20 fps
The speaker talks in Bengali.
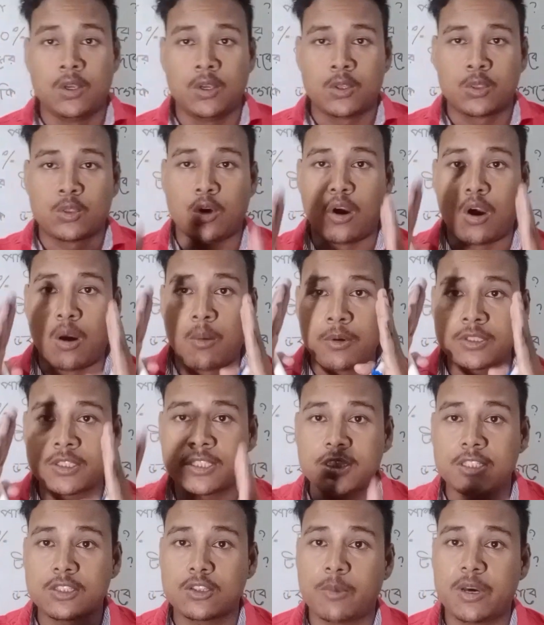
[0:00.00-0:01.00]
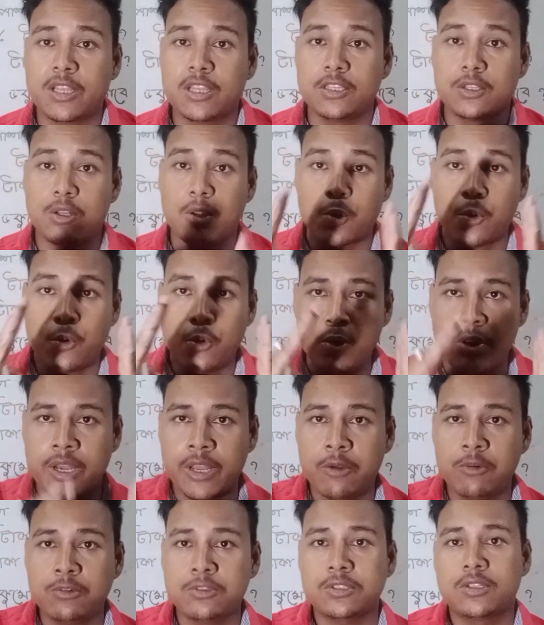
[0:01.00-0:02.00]
তো অবশেষে তোমাদের জন্য গুড
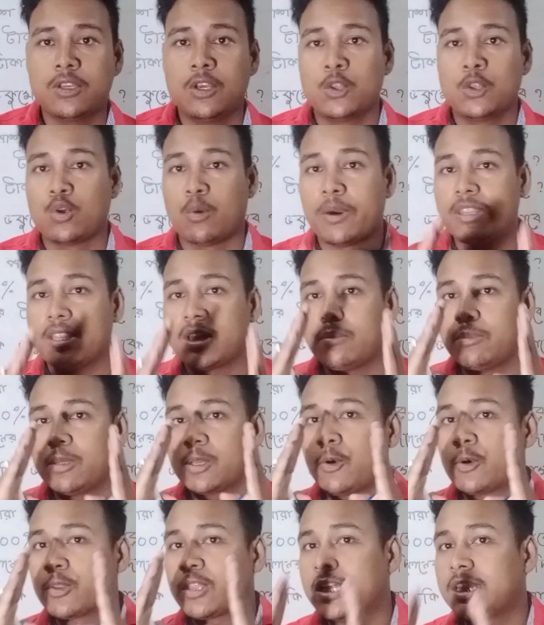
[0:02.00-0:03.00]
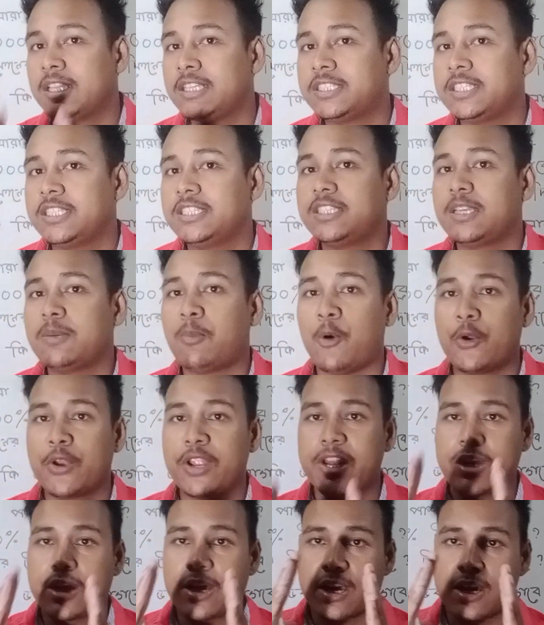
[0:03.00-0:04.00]
নিউজ তোমাদের আমি কথা দিছি যে
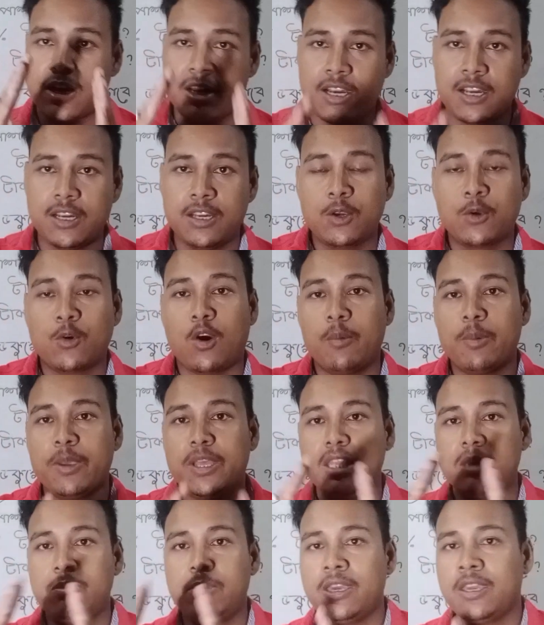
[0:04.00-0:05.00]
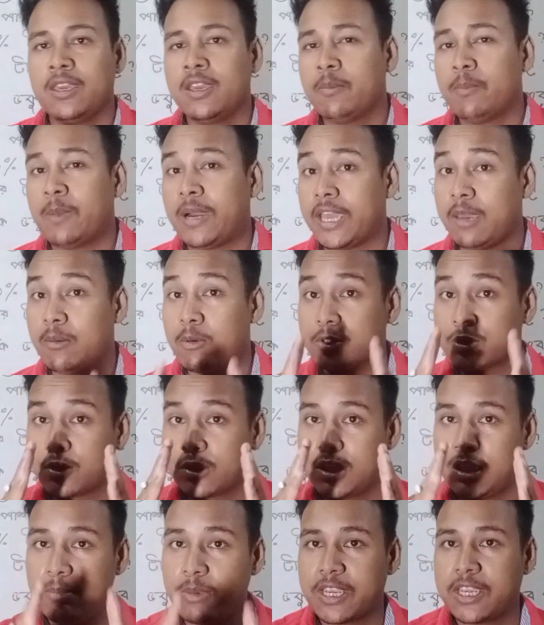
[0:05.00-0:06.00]
ফোনের টাকা কবে দিবে বা এবছর
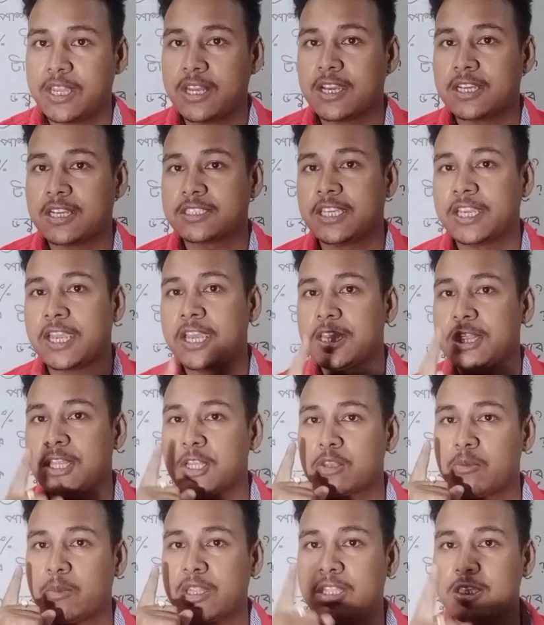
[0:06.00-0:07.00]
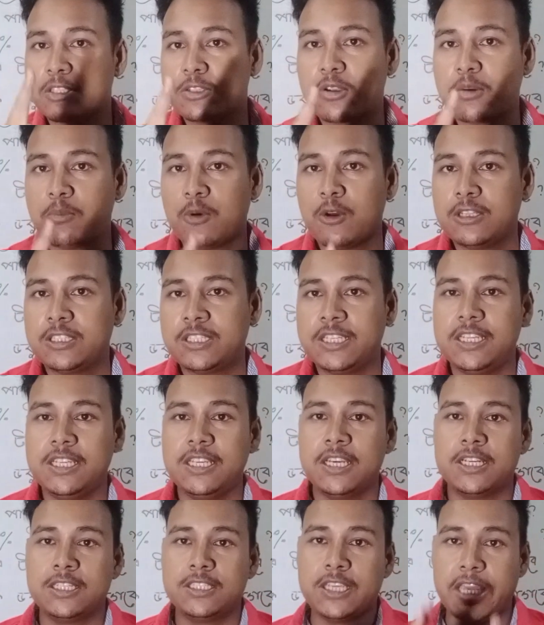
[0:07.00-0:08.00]
দিবে কি না সেক্ষেত্রে তোমাদের জন্য বলছি
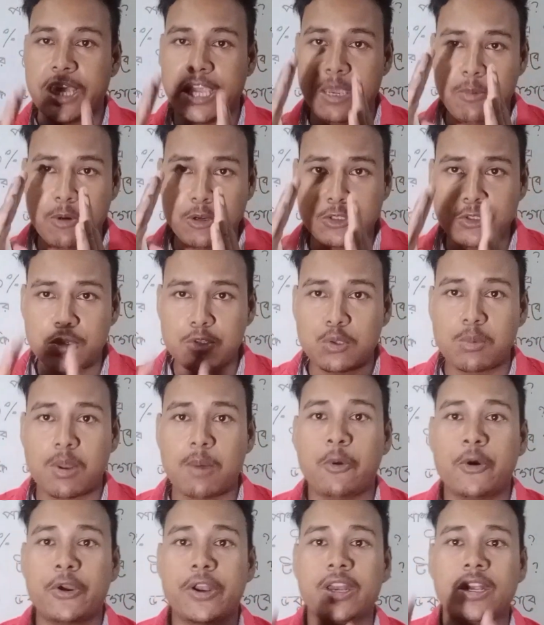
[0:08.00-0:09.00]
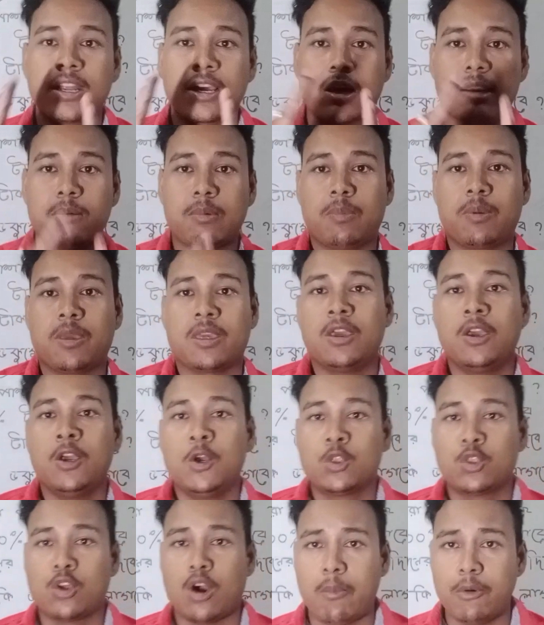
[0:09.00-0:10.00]
যে এবছরও তোমরা ফোনের টাকা পাবে
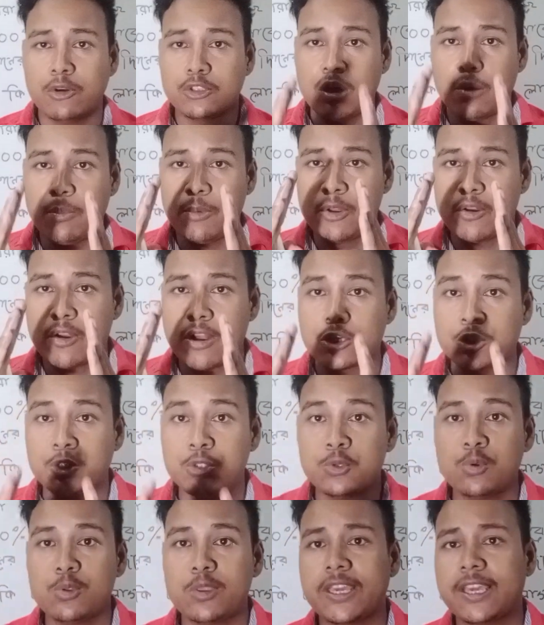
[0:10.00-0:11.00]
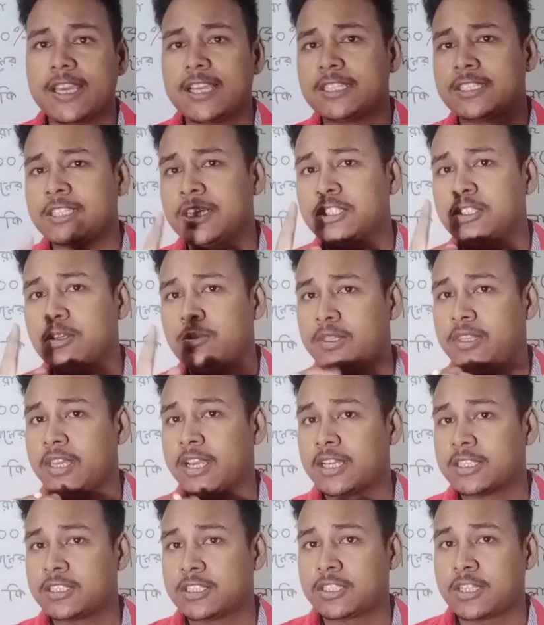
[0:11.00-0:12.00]
তো অবশ্যই ভিডিওটা শুরু থেকে শেষ অবধি
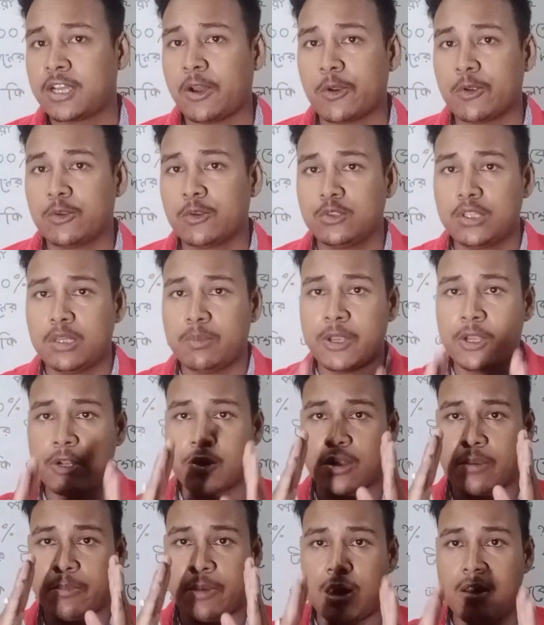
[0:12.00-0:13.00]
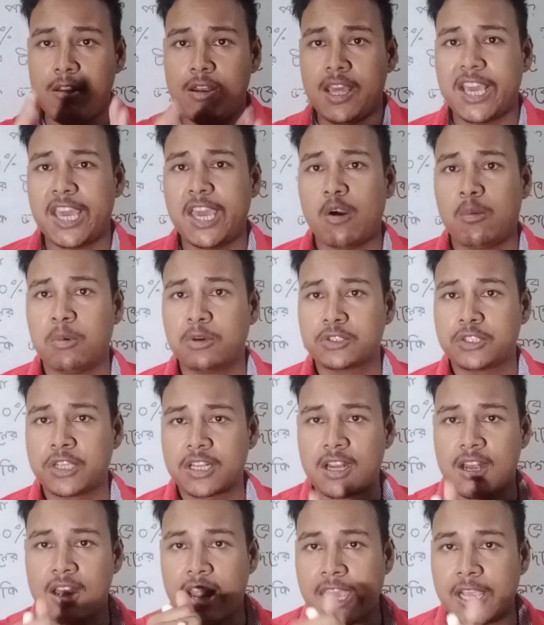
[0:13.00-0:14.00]
দেখার চেষ্টা করো যদি ভিডিওটা ভালো লাগে অবশ্যই
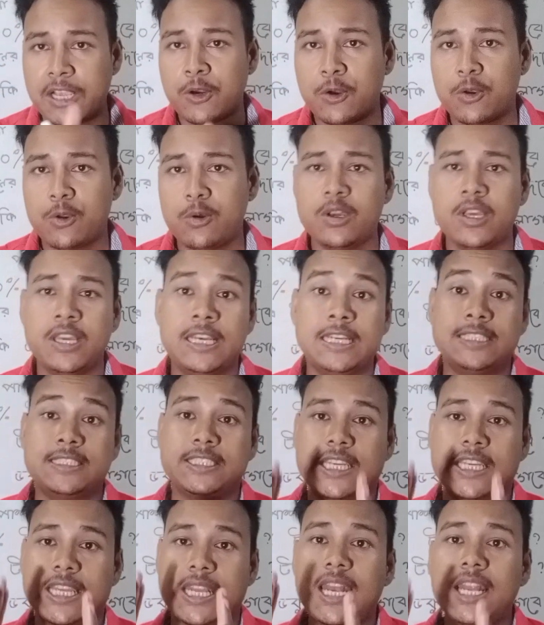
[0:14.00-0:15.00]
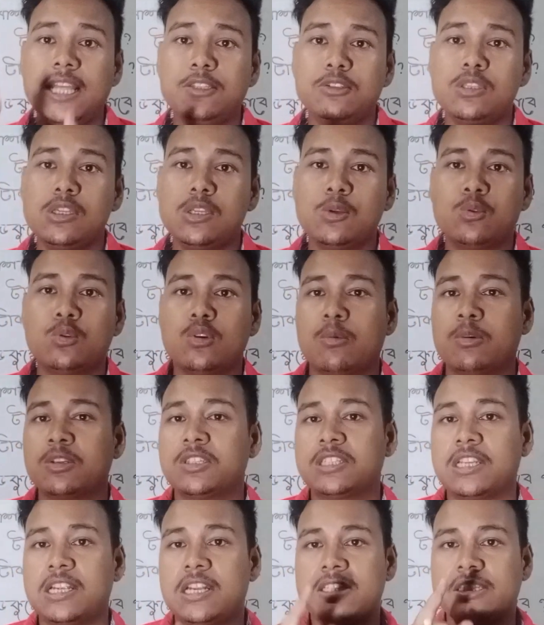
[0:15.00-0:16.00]
একটা লাইক করো চ্যানেলে যদি নতুন অবশ্যই
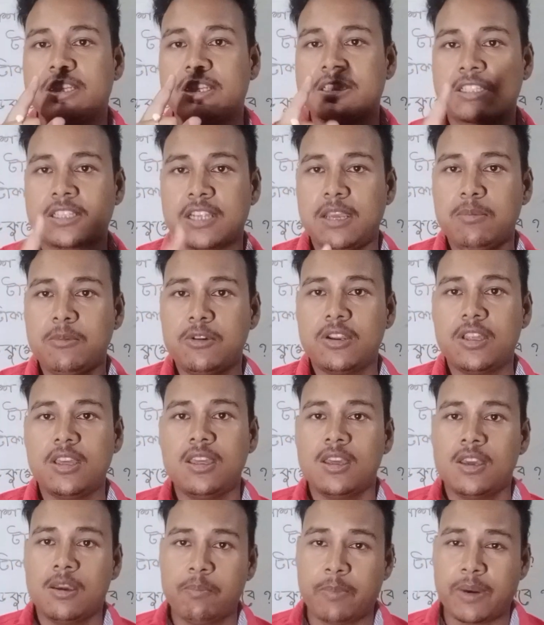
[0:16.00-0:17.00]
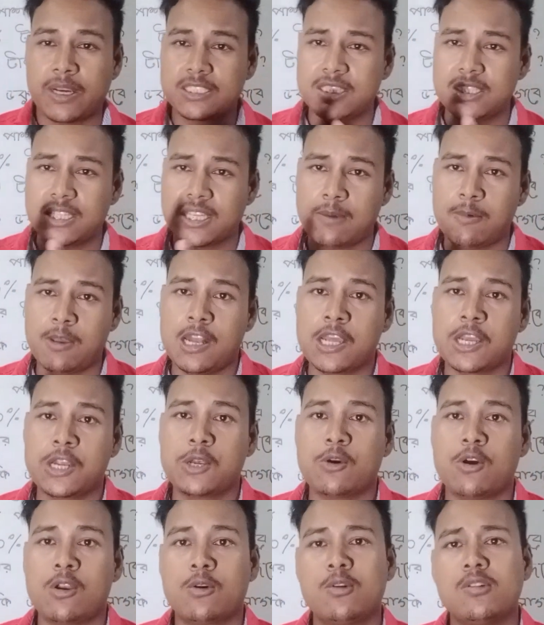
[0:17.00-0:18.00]
চ্যানেলটি সাবস্ক্রাইব করে পাশে আমি বেলাইকনটি
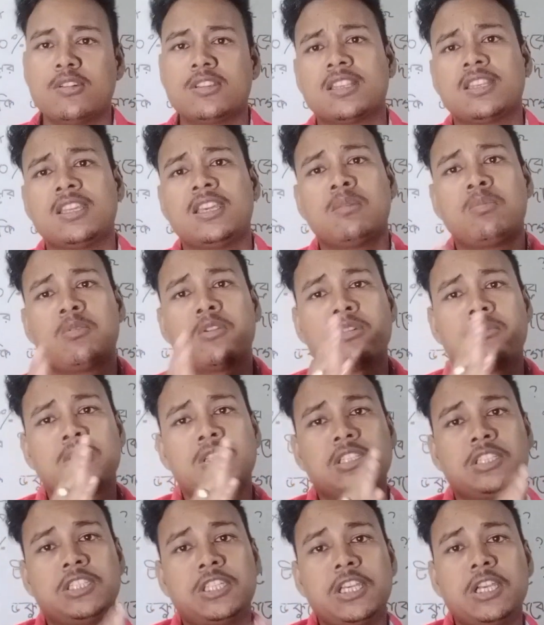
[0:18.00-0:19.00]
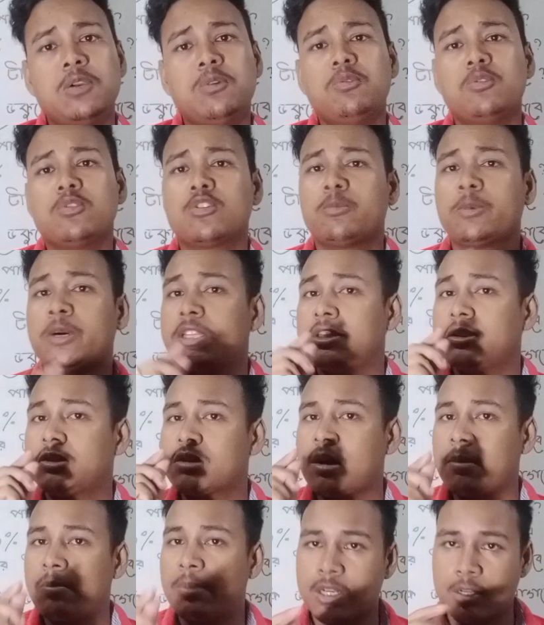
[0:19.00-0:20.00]
অল করো যাতে এর পরবর্তী যে কোনো তোমাদের জন্য
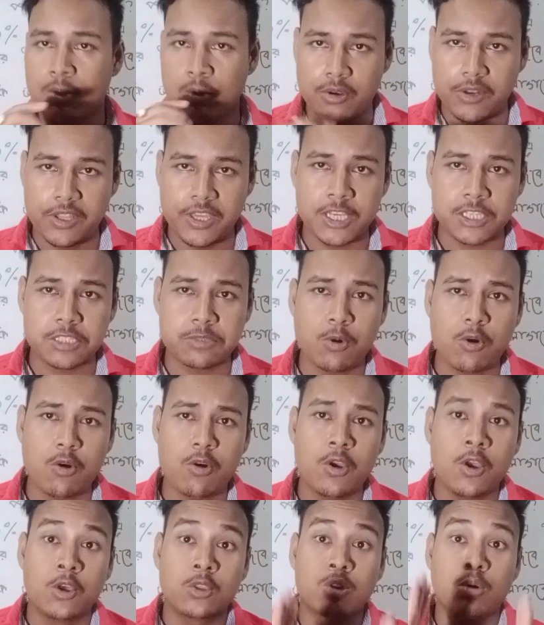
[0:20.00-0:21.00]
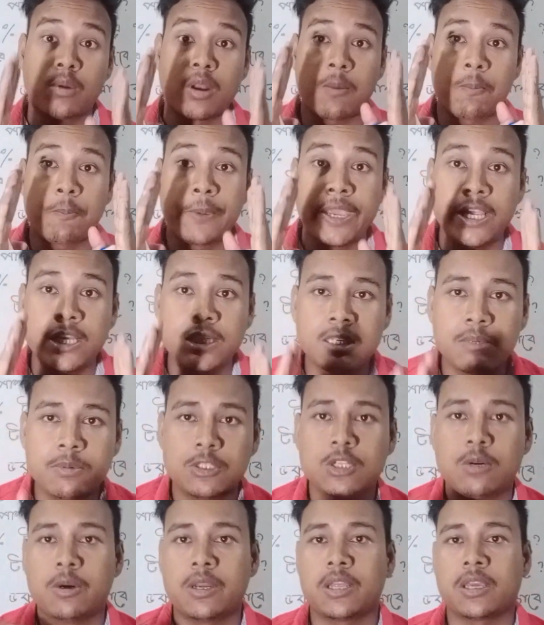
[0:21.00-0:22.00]
আপডেটগুলো নিয়ে আসবো তোমরা পেয়ে যাবে
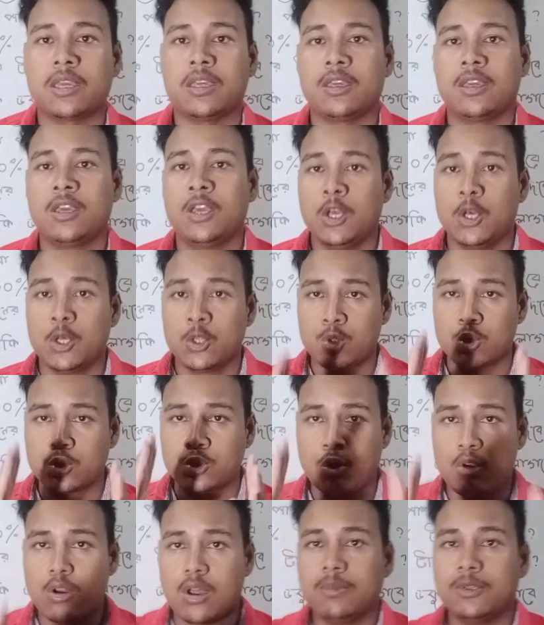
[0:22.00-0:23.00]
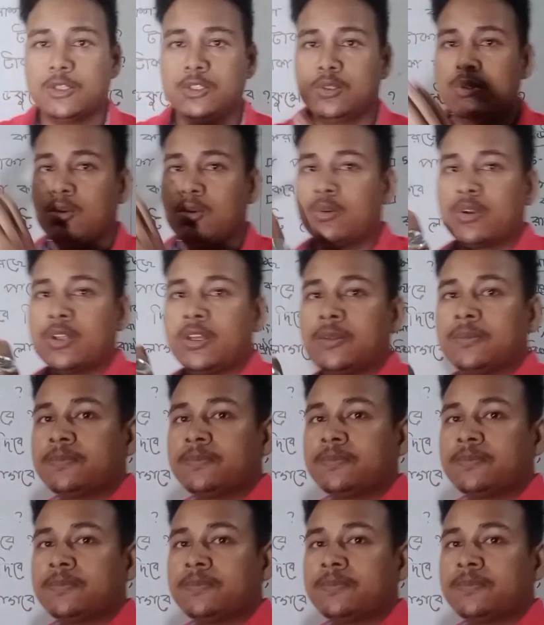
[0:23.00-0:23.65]
সবার আগে তো চলো আমি শুরু করি